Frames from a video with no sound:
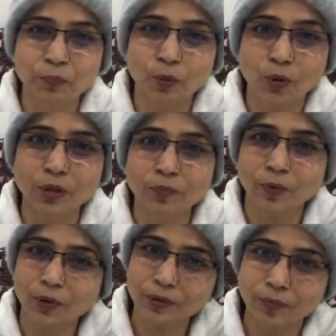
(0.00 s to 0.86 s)
बहुत
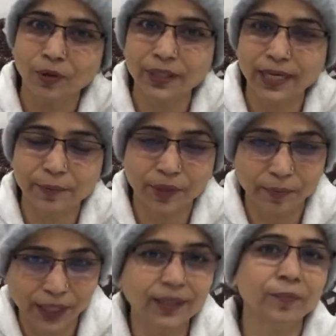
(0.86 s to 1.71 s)
बहुत बहुत टाइम के
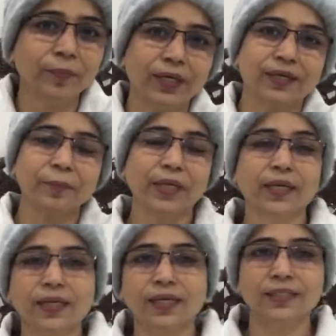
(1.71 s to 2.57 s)
बाद हम मिल रहे हैं मेरे
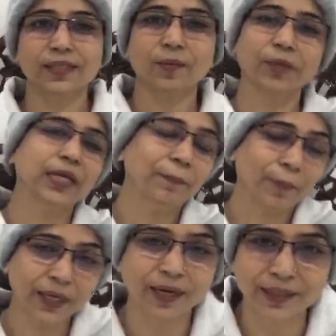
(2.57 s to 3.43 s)
ख्याल से हमने
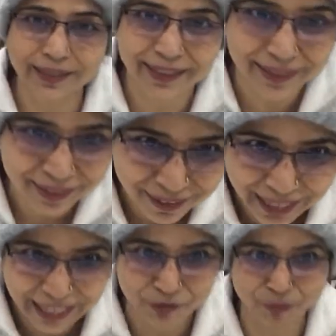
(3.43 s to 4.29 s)
लिपन आर्ट किया था
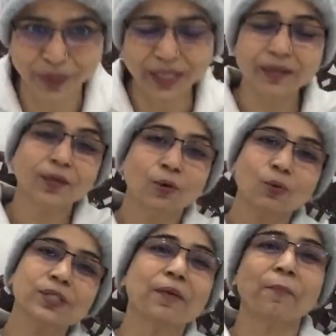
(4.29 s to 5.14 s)
लाइव में
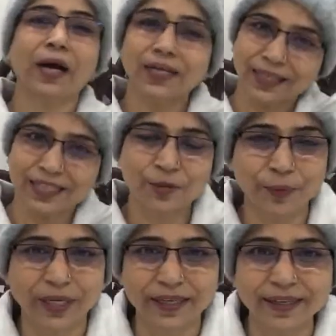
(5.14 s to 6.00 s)
उसके बाद आज
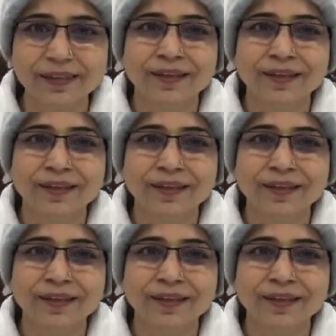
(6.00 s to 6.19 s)
मिल रहे हैं